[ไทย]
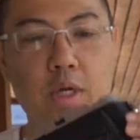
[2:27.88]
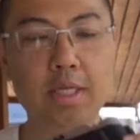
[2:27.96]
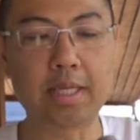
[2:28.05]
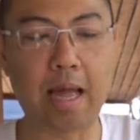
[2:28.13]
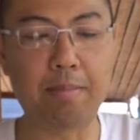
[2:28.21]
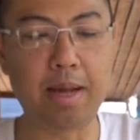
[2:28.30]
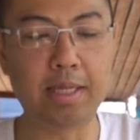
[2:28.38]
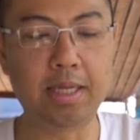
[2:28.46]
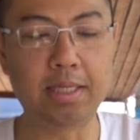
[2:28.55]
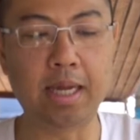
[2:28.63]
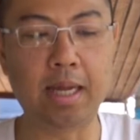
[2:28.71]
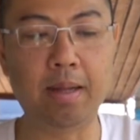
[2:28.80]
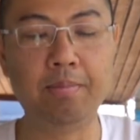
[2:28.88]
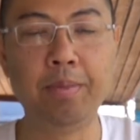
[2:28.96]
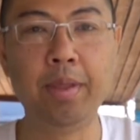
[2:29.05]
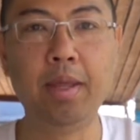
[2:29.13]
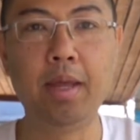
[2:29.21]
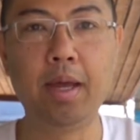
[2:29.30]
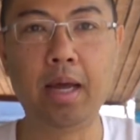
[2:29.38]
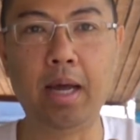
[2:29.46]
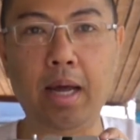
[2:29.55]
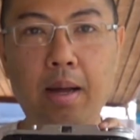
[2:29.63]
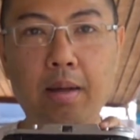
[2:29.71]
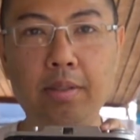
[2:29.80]
ณก็สามารถที่จะ
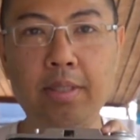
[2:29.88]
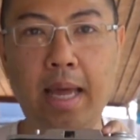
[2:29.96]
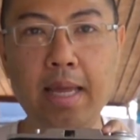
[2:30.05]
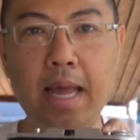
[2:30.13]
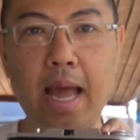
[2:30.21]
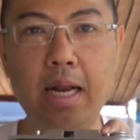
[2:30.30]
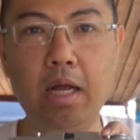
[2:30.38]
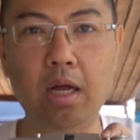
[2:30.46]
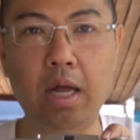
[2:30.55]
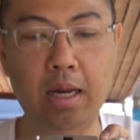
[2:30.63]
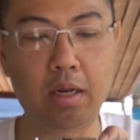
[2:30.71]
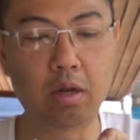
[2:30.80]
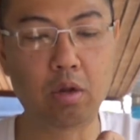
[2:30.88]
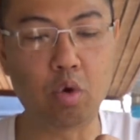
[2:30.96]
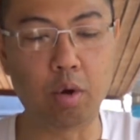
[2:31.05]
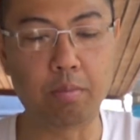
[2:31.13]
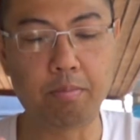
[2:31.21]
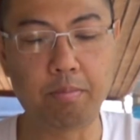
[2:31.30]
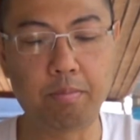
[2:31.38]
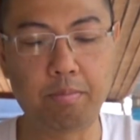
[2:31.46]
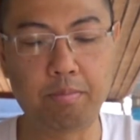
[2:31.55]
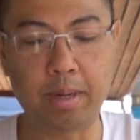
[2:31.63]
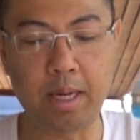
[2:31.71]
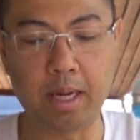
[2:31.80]
ใช้งานก็การกด
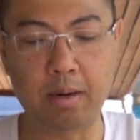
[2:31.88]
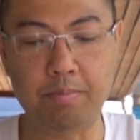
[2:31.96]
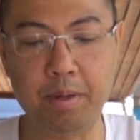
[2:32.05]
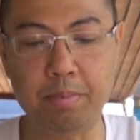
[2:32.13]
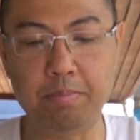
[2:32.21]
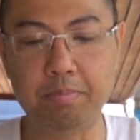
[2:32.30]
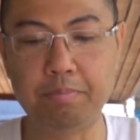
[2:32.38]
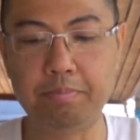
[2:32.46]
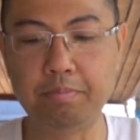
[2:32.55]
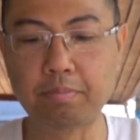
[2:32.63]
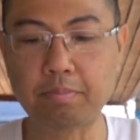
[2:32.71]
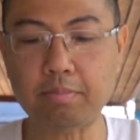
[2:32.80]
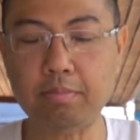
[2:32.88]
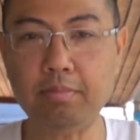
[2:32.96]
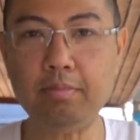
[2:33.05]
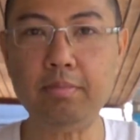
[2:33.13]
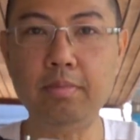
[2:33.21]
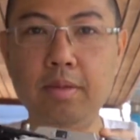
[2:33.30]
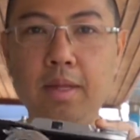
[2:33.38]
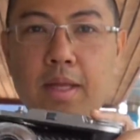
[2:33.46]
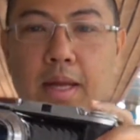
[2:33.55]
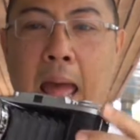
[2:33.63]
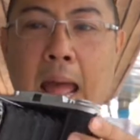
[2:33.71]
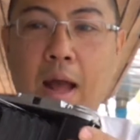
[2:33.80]
เปิดปุ๊บ
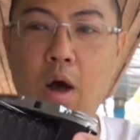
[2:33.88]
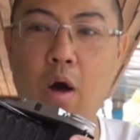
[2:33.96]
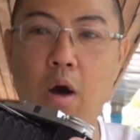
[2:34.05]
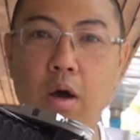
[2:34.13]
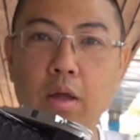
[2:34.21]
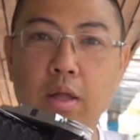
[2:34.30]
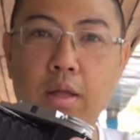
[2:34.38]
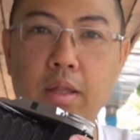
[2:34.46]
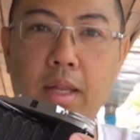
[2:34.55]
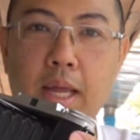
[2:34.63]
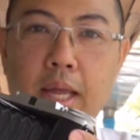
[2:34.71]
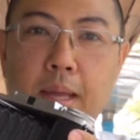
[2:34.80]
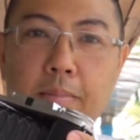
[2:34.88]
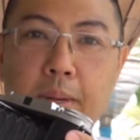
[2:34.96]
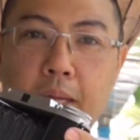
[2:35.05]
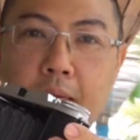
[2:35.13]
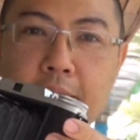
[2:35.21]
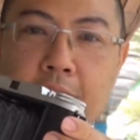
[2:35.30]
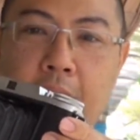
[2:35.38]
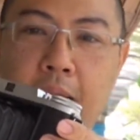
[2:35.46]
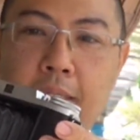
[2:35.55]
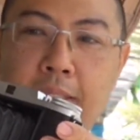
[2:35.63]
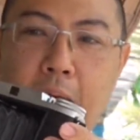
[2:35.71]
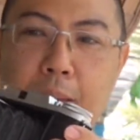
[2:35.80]
กลางออกนะฮะมันก็จะ
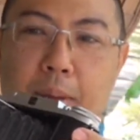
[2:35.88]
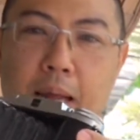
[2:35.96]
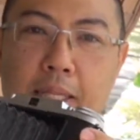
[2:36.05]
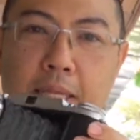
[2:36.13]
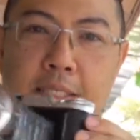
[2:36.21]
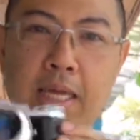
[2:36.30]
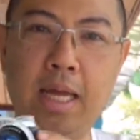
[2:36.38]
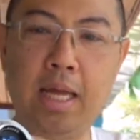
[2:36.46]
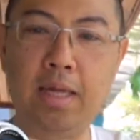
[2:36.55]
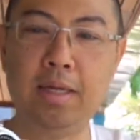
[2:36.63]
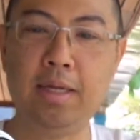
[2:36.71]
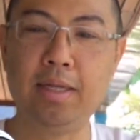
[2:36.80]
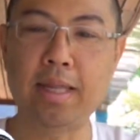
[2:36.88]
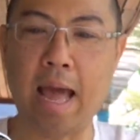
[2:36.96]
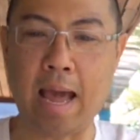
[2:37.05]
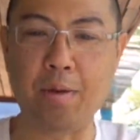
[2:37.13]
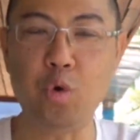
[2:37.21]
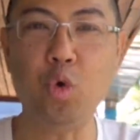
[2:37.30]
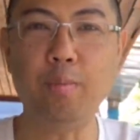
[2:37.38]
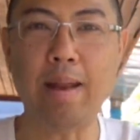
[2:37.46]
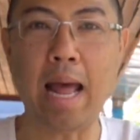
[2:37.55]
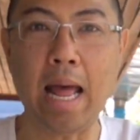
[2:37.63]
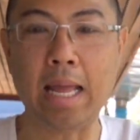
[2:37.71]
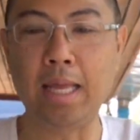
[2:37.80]
สามารถที่จะถ่ายรูป
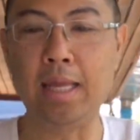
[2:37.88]
ได้